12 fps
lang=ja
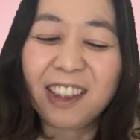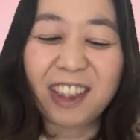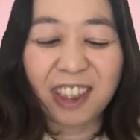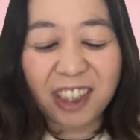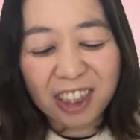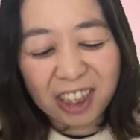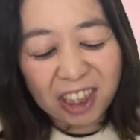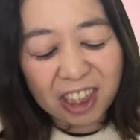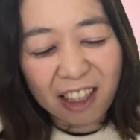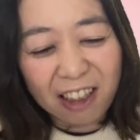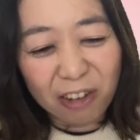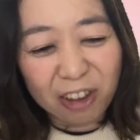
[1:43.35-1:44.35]
ちっ
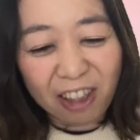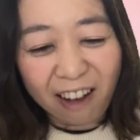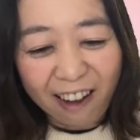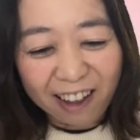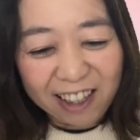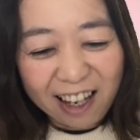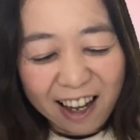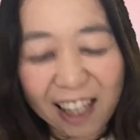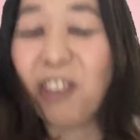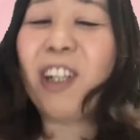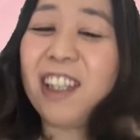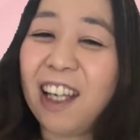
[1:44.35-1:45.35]
ちゃいのに高い
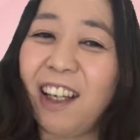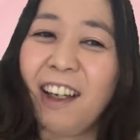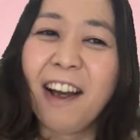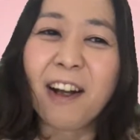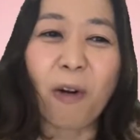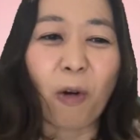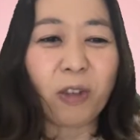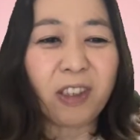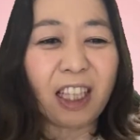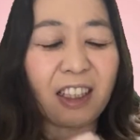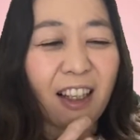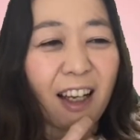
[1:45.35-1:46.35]
なとかね、こん
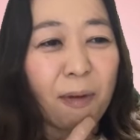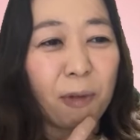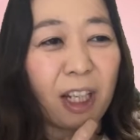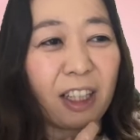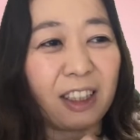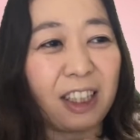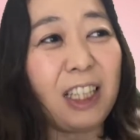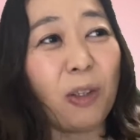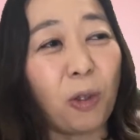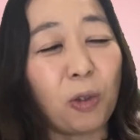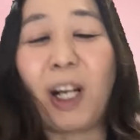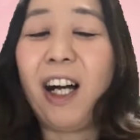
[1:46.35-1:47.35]
な高いものあげていい
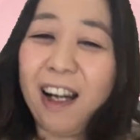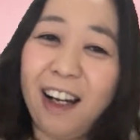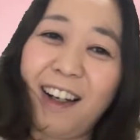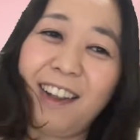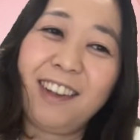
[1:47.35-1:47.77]
のとか、